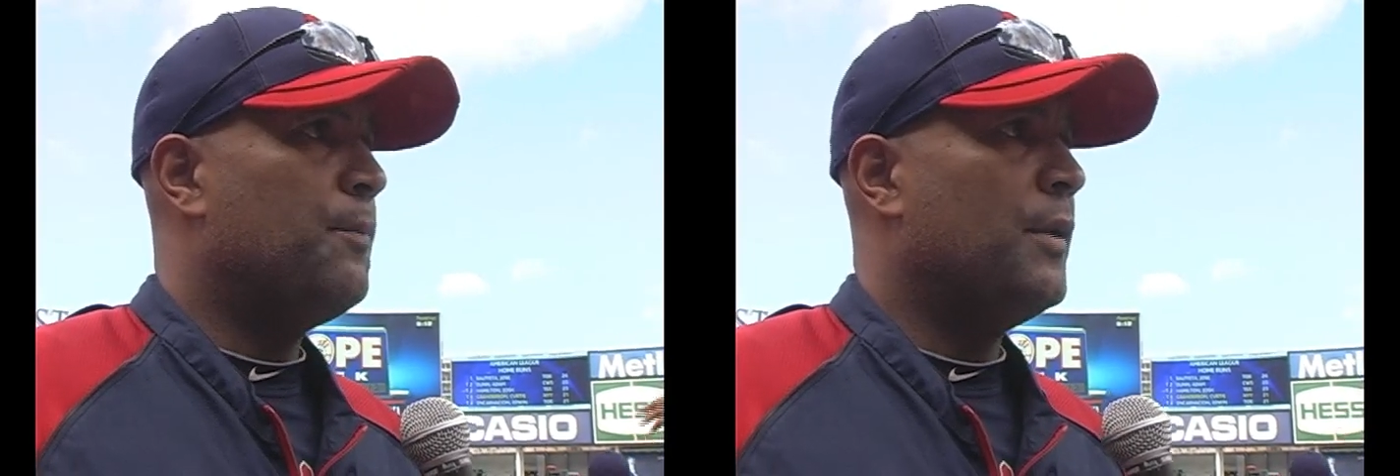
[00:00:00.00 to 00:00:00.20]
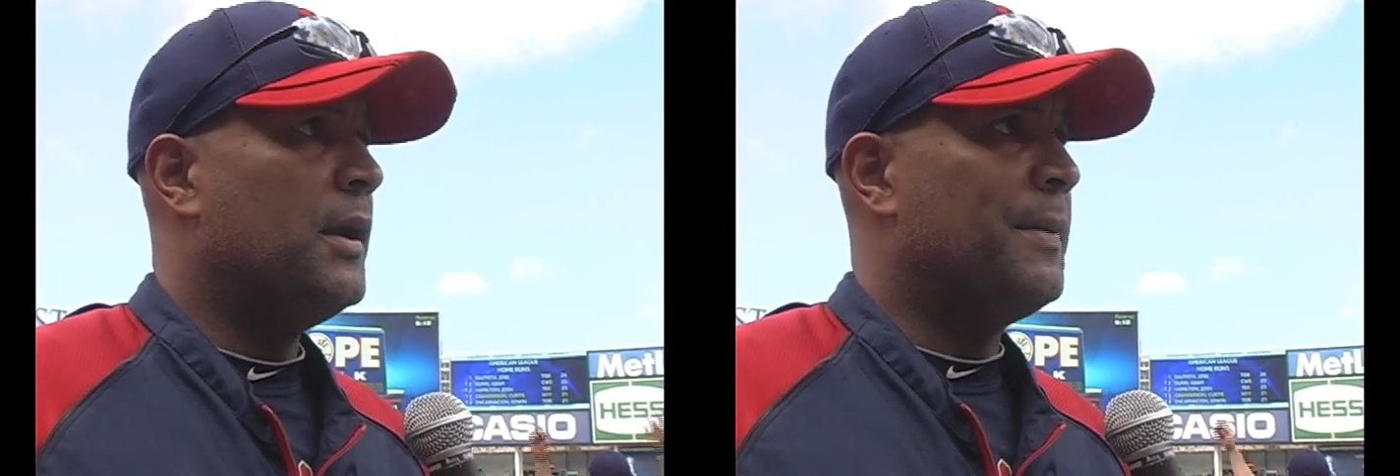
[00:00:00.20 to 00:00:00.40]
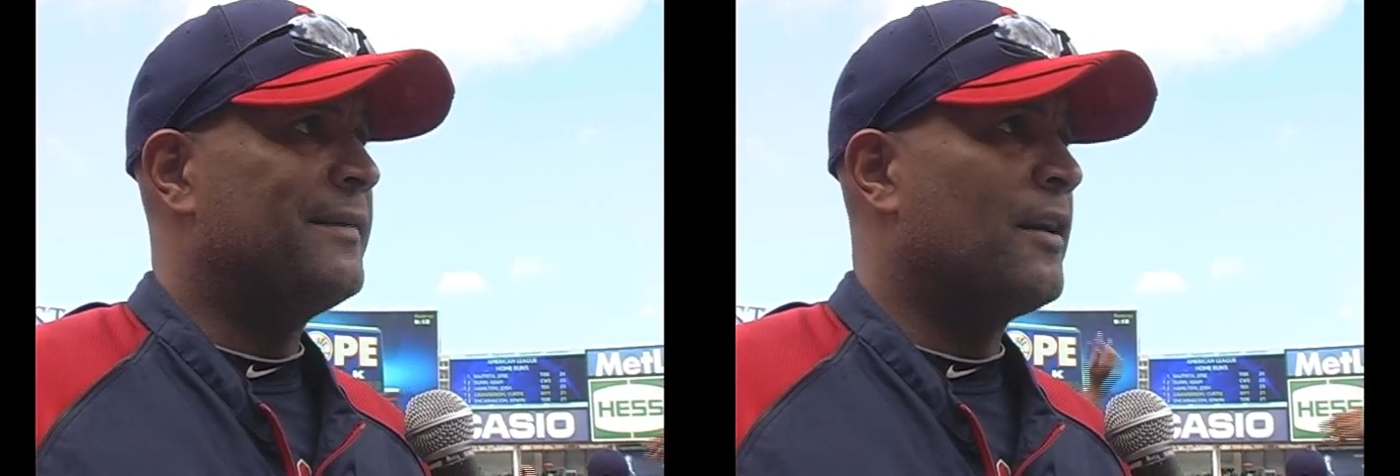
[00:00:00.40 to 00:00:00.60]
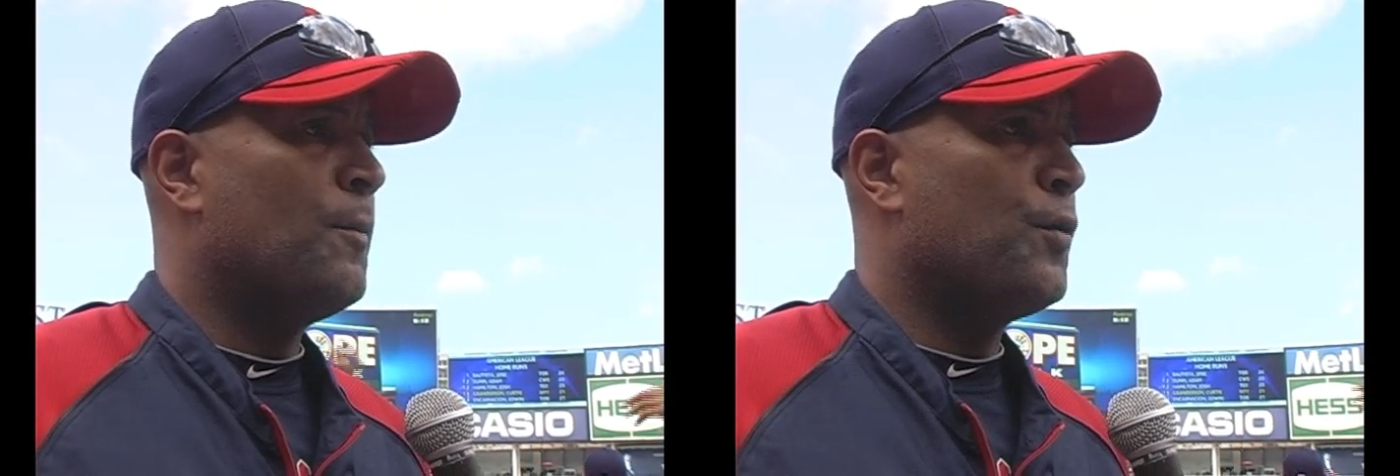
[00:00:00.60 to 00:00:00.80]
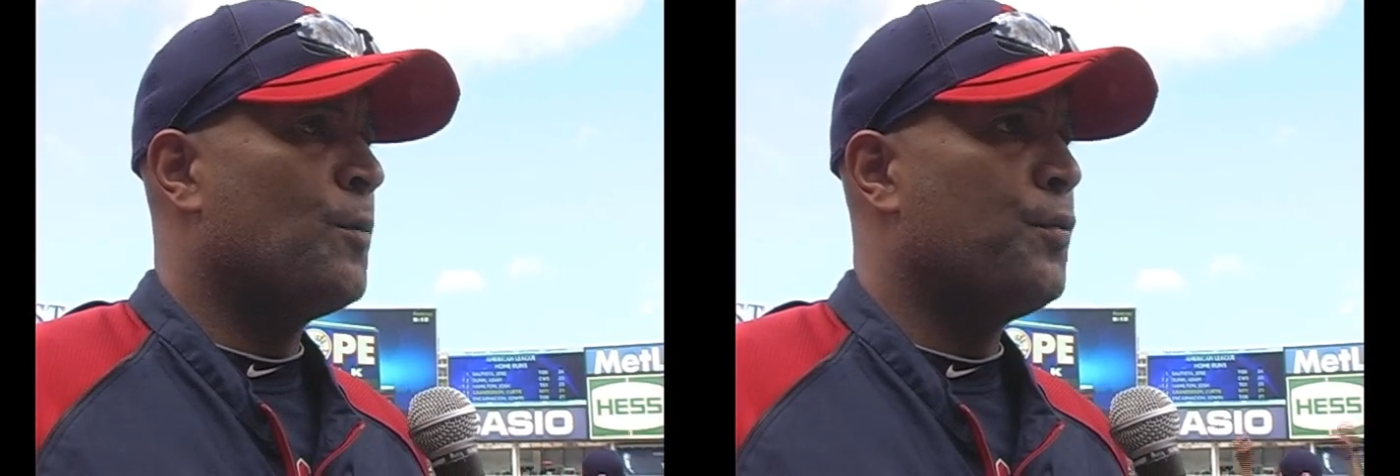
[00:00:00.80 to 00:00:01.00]
y,
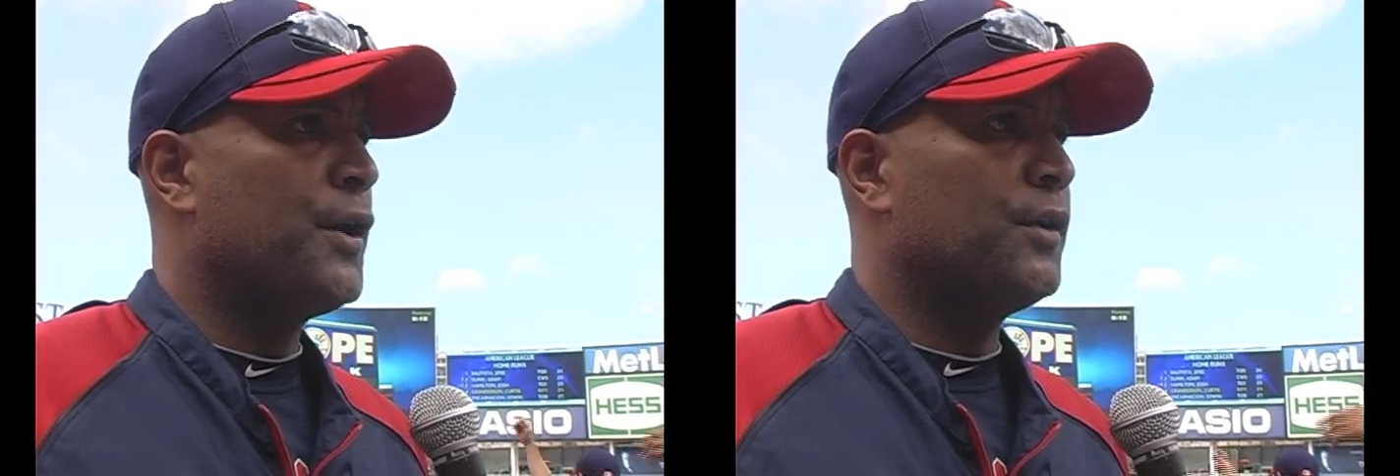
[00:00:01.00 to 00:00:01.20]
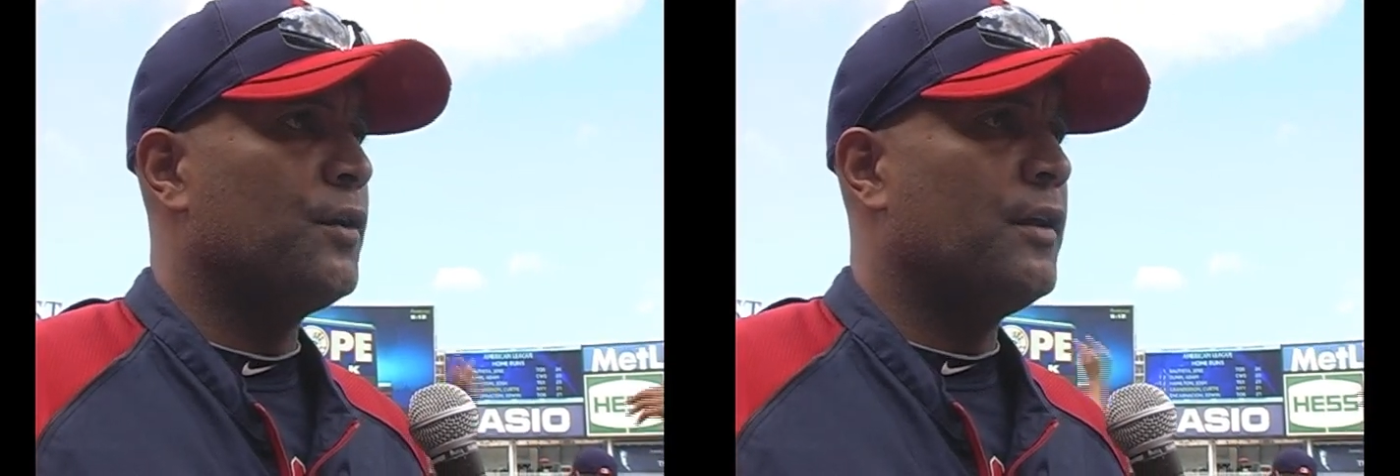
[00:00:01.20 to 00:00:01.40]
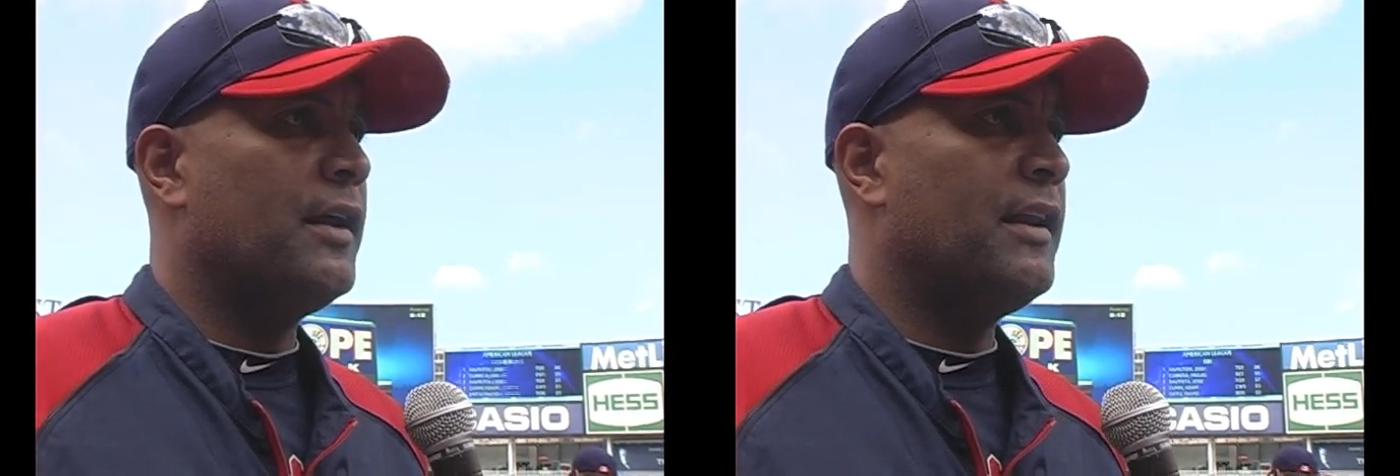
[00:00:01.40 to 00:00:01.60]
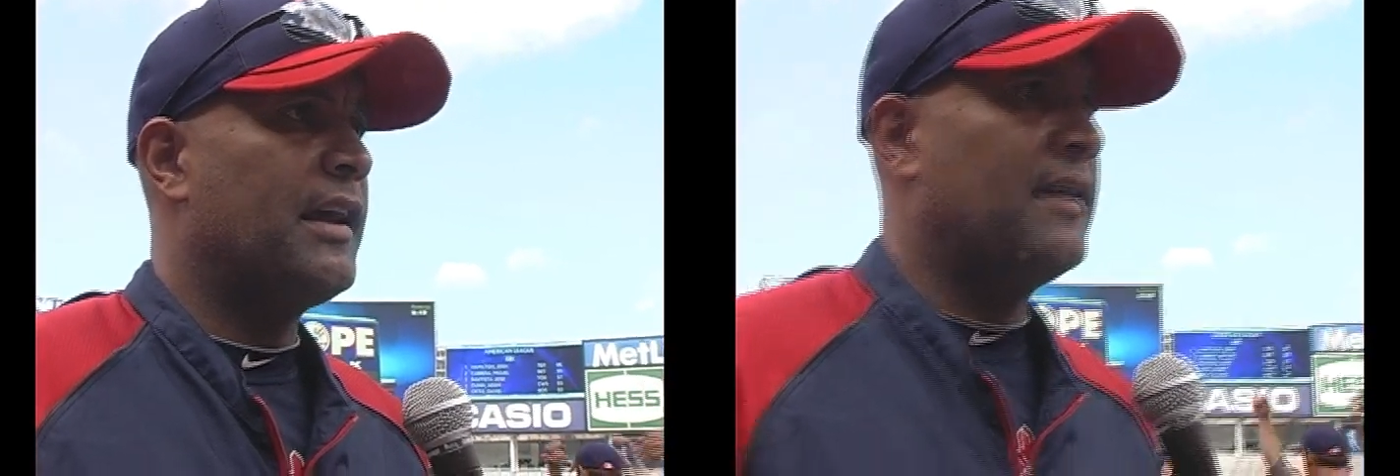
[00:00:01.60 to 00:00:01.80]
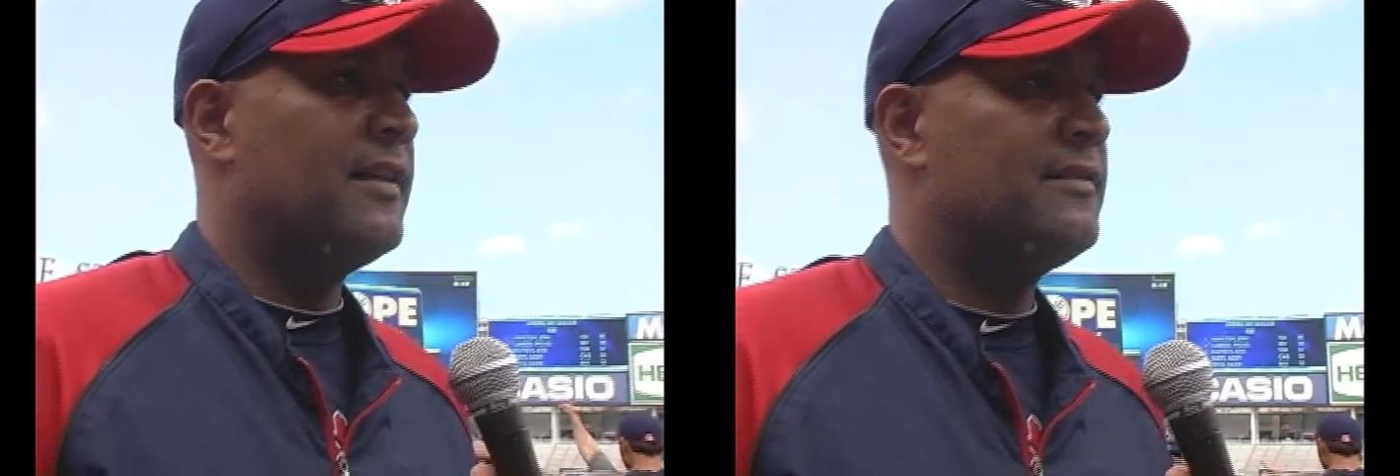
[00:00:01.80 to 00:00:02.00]
pasaron por un poquito de
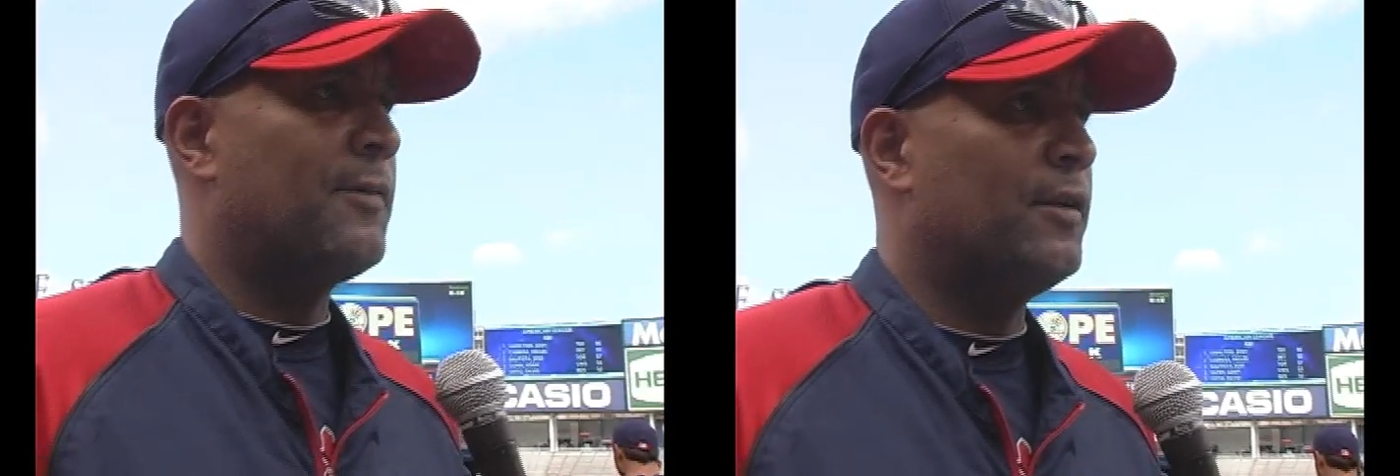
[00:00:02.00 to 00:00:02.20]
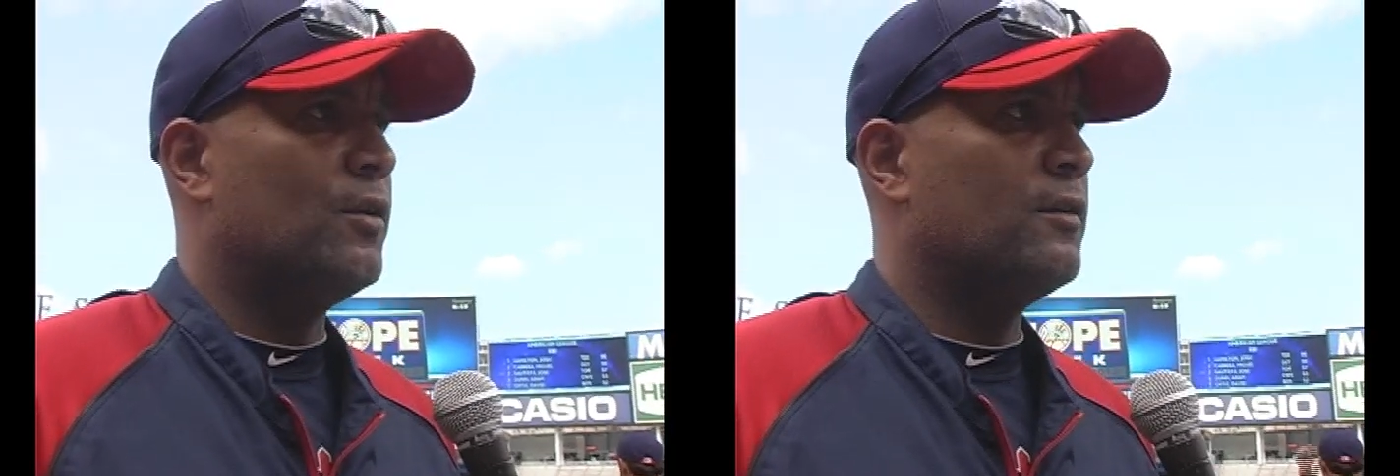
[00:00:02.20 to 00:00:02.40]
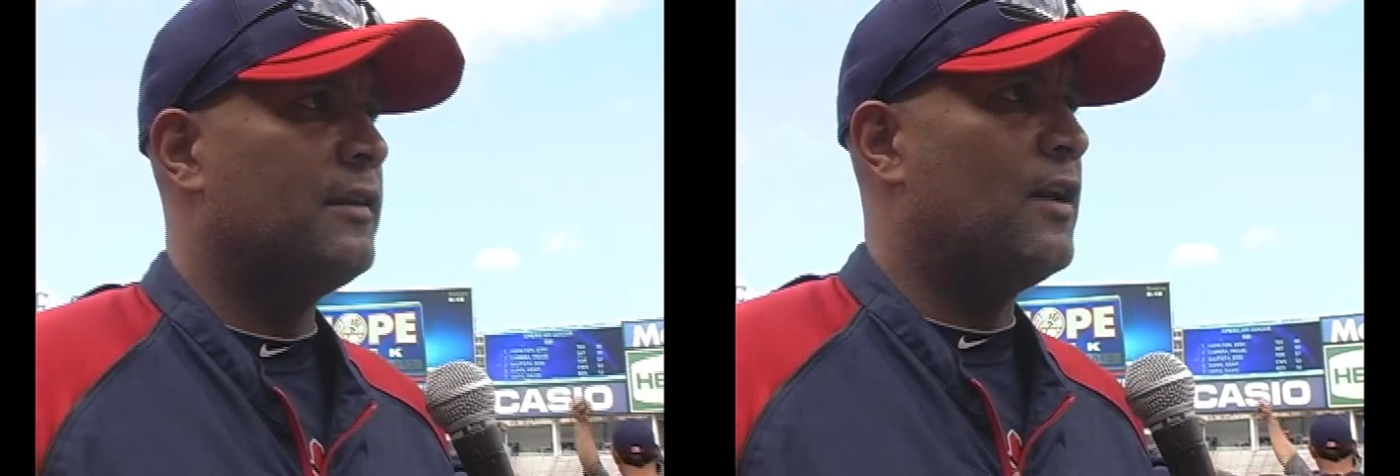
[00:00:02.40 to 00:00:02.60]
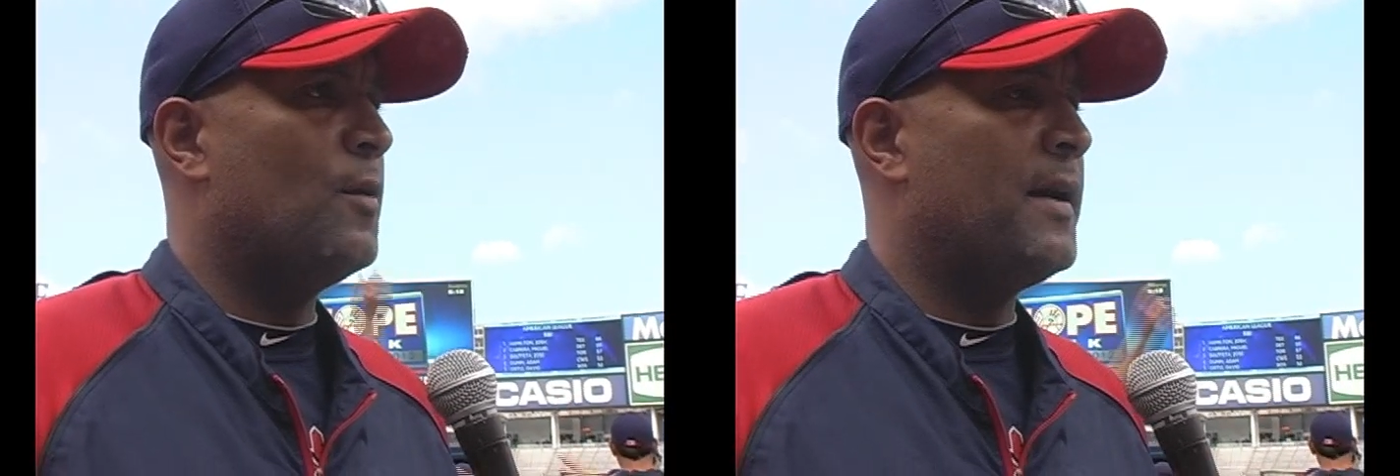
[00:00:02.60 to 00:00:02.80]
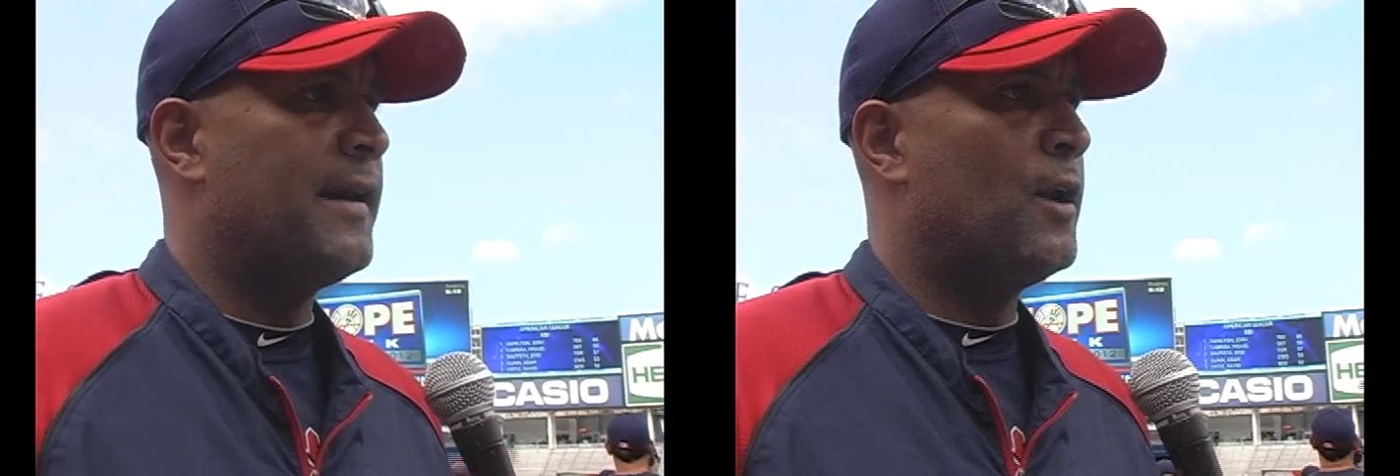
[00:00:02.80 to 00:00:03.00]
decadencia cuando salió
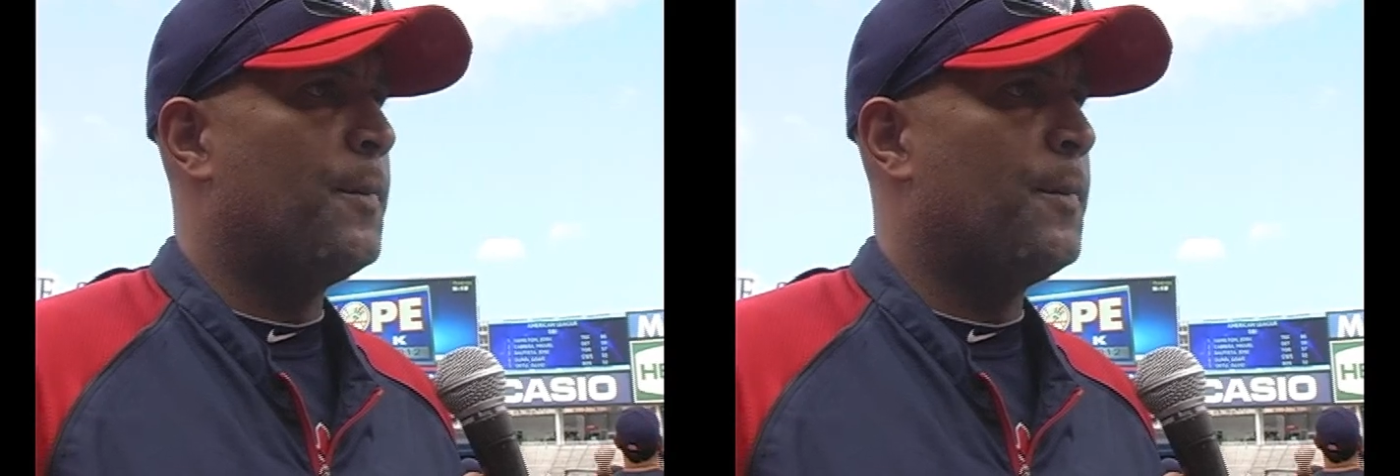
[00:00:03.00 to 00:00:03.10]
Mariano,